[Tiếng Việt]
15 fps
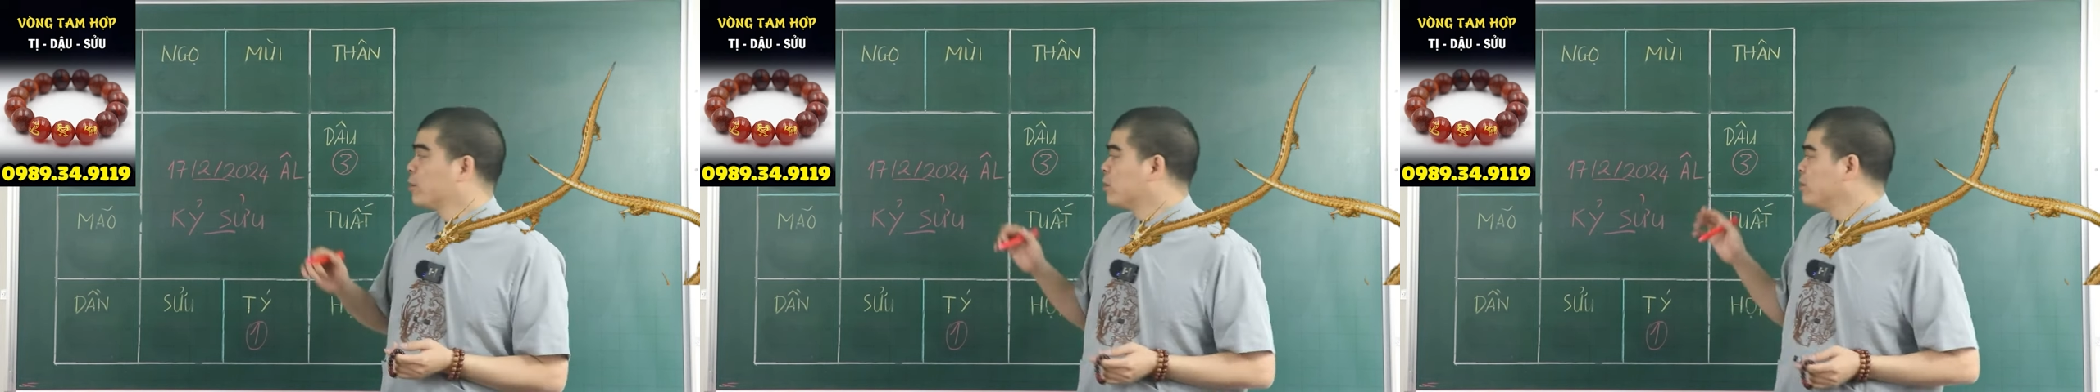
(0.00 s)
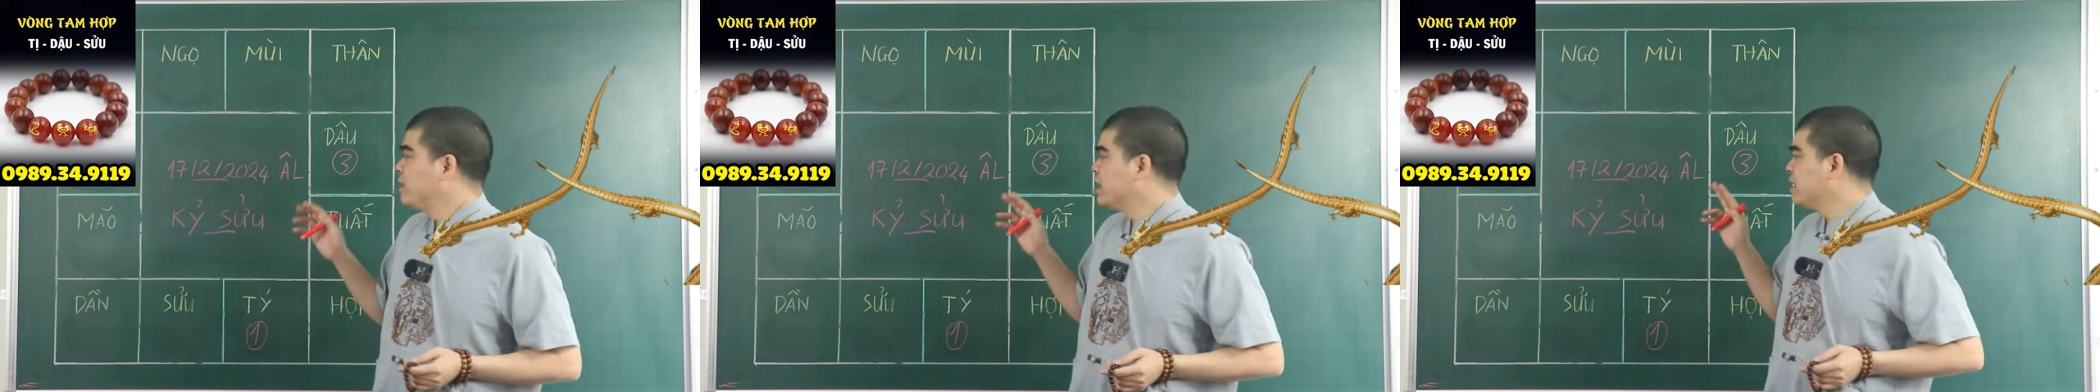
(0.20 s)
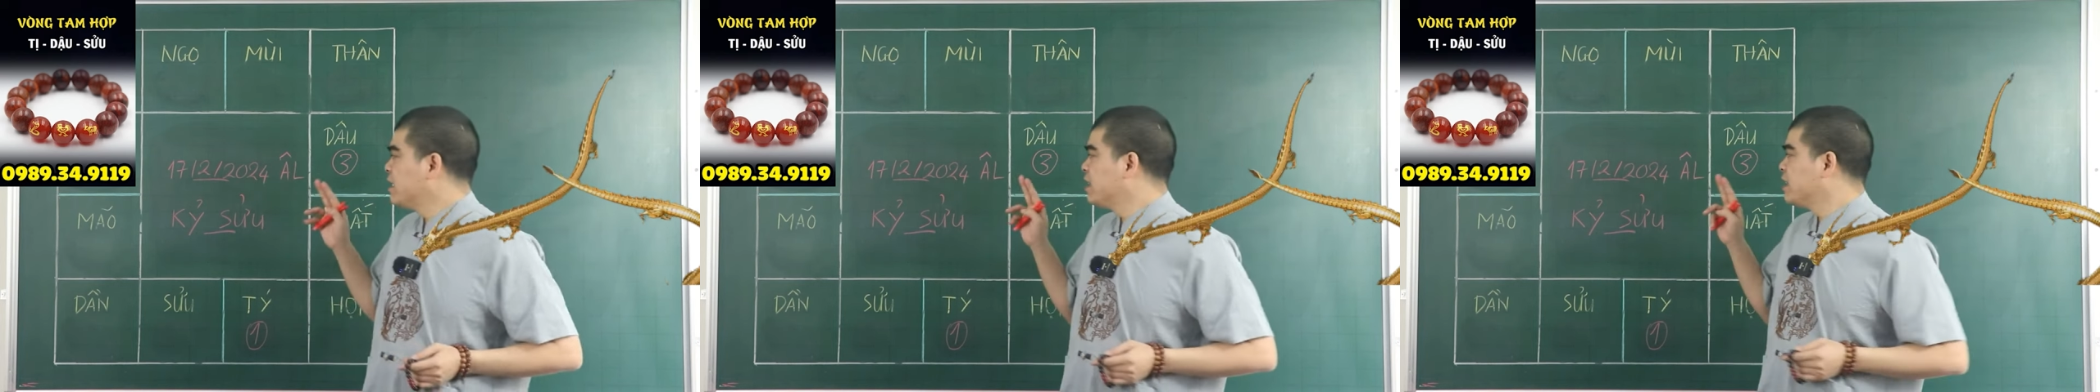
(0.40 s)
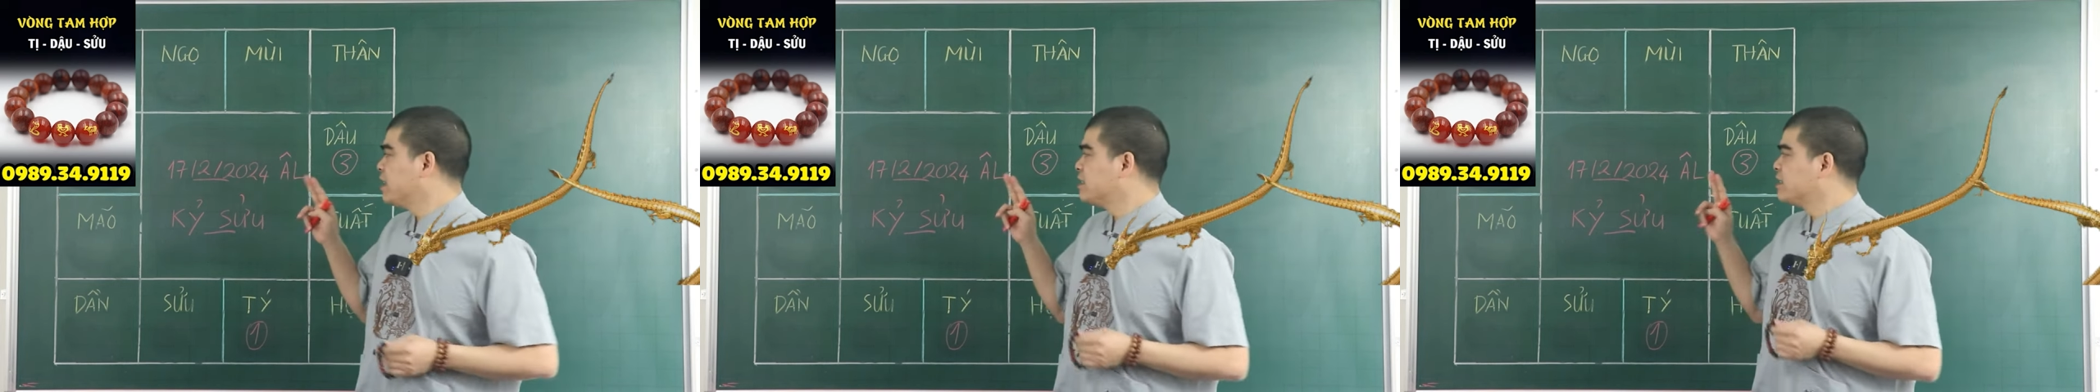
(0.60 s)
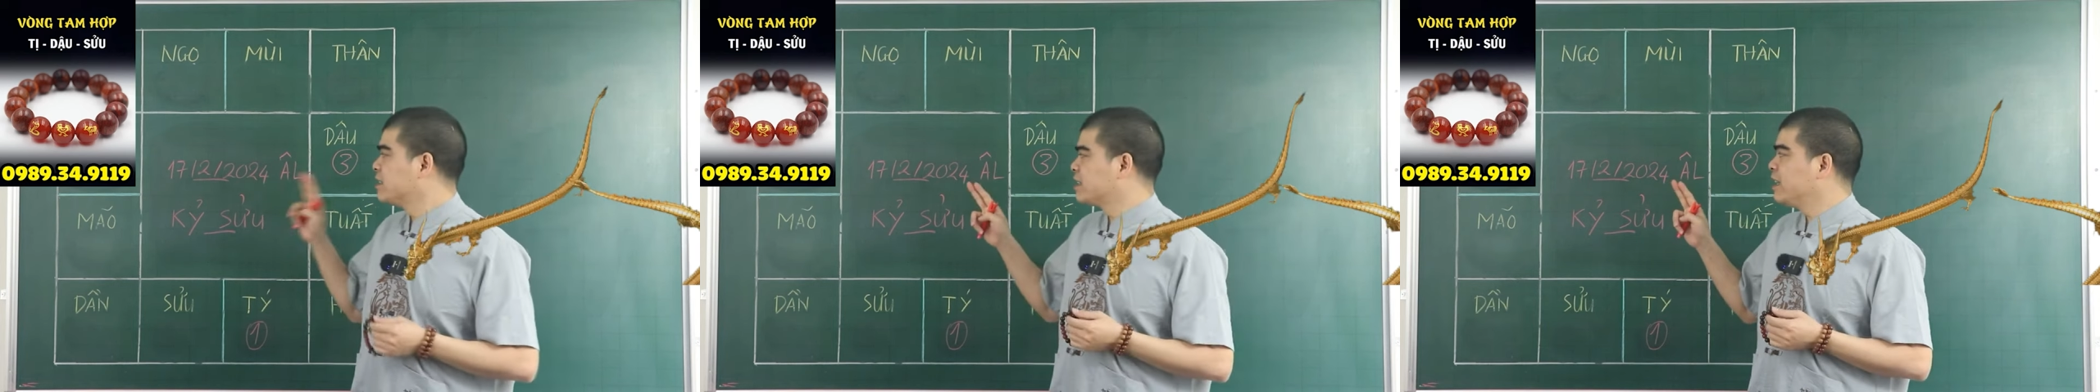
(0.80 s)
Quý vị cứ liên
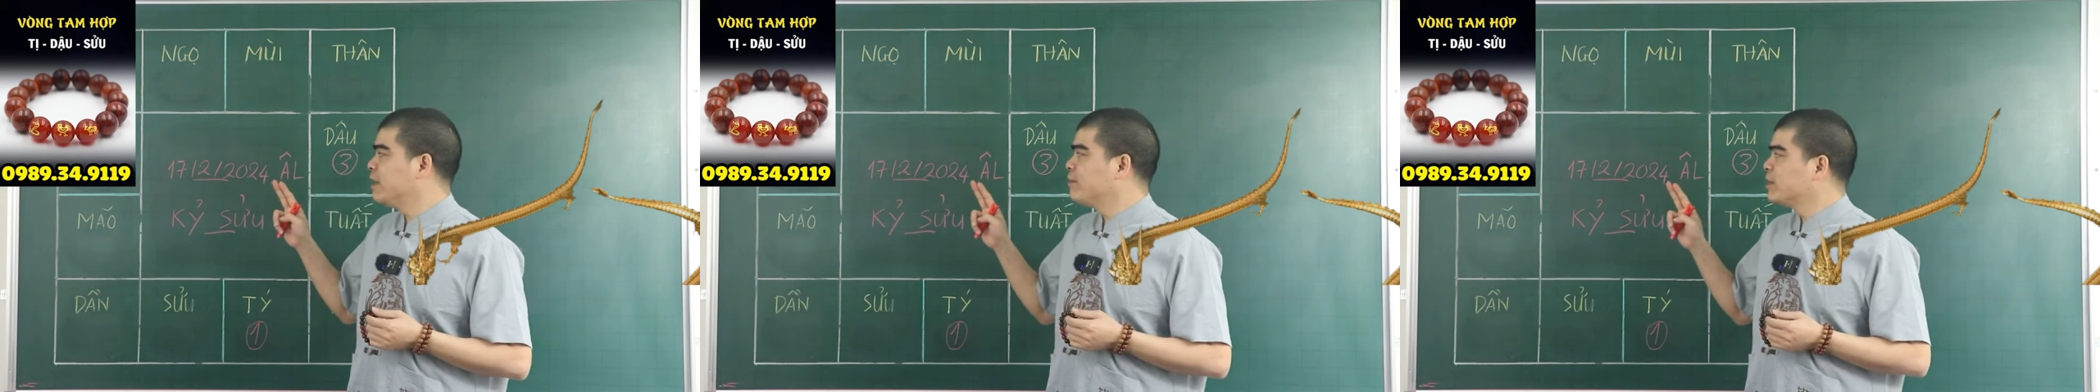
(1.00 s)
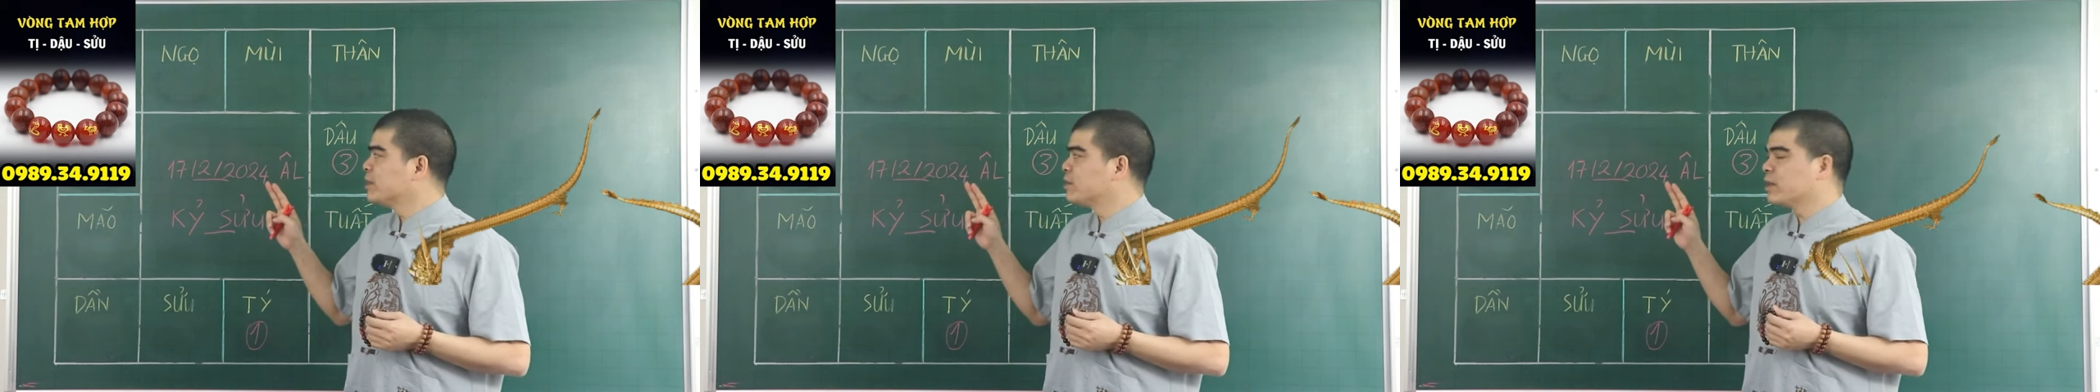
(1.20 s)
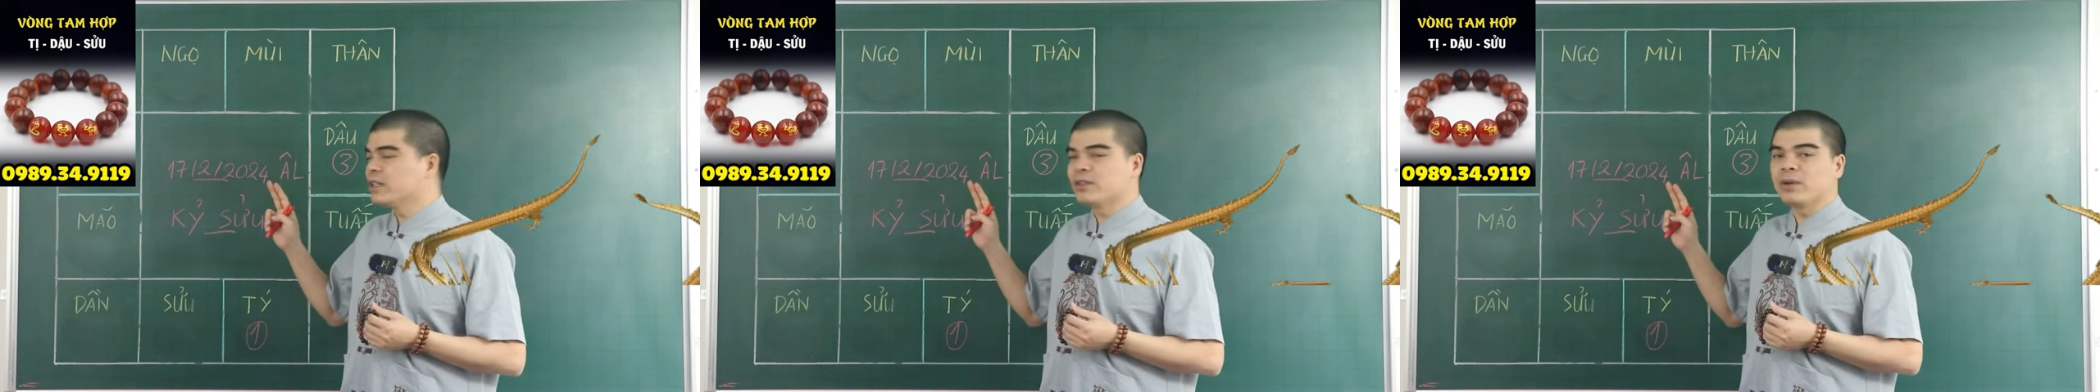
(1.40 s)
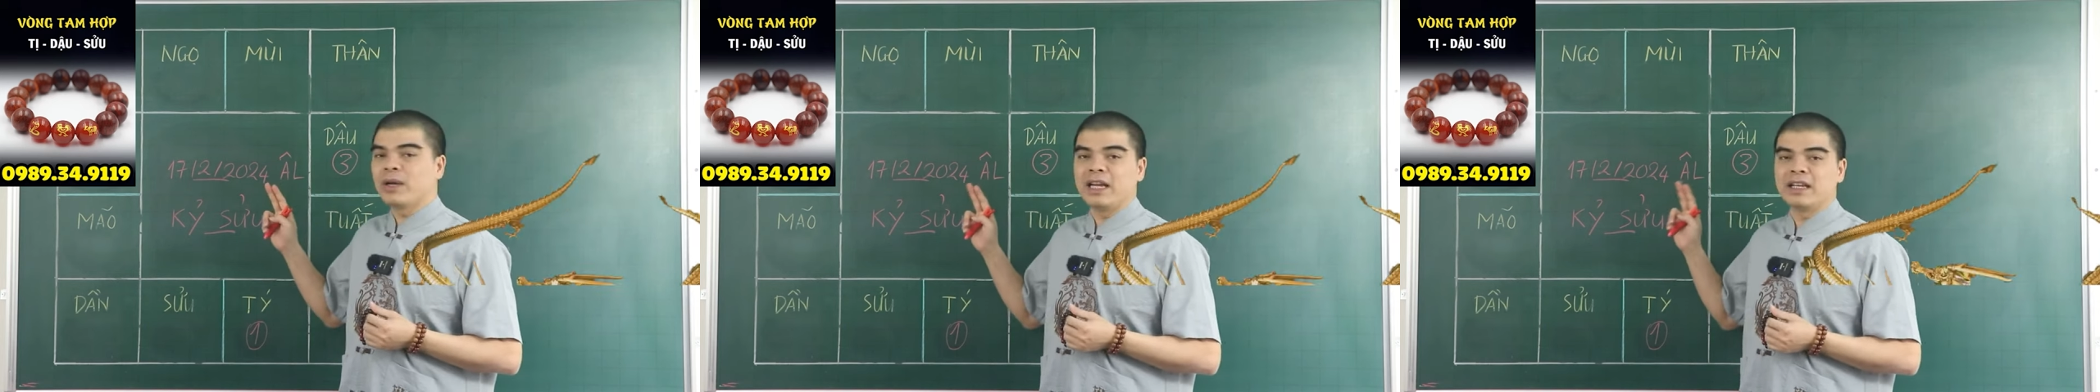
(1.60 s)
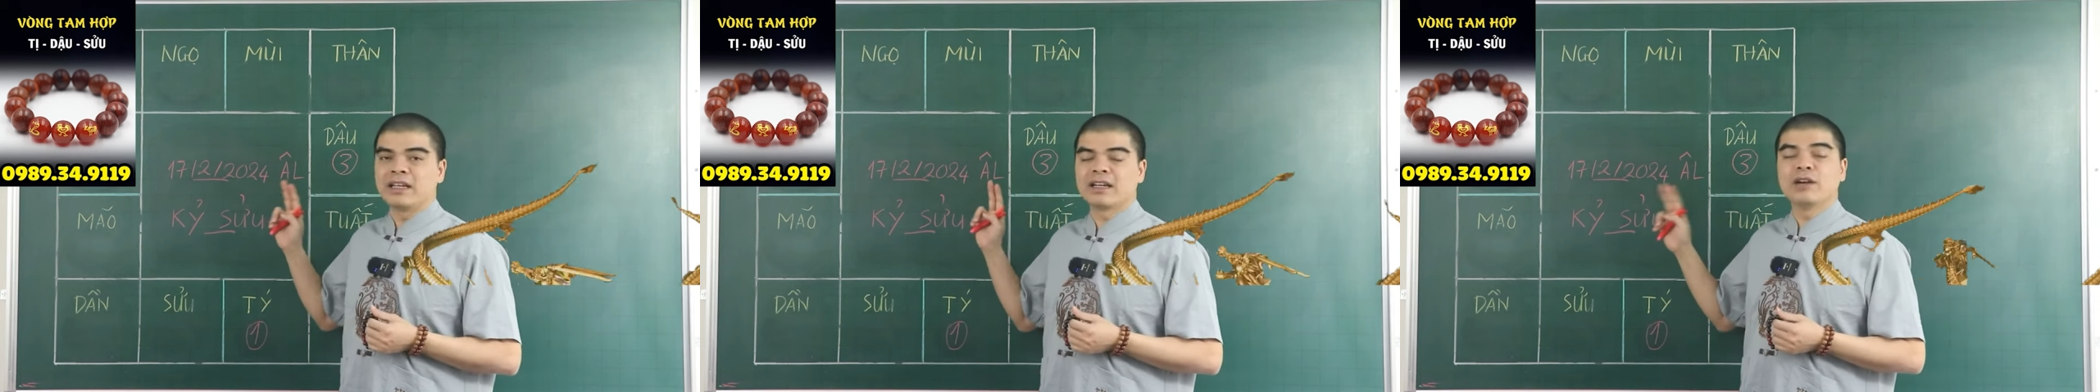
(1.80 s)
hệ trực tiếp với số điện
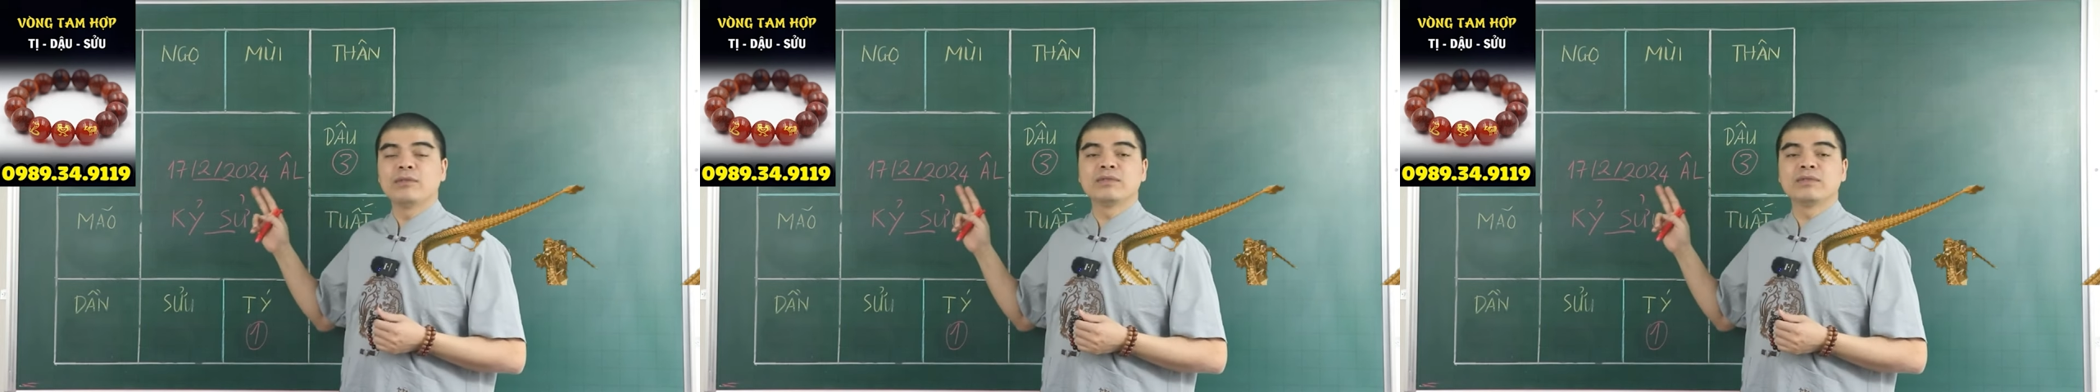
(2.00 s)
thoại